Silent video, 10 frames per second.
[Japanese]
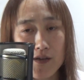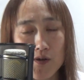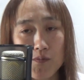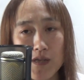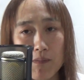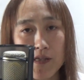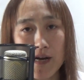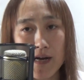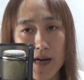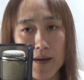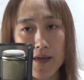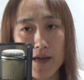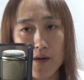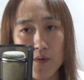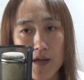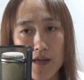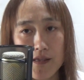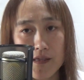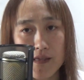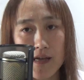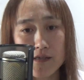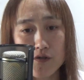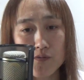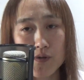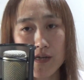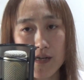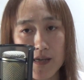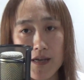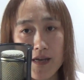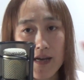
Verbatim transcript: 今日も食べながら、えー、これ何種類かね、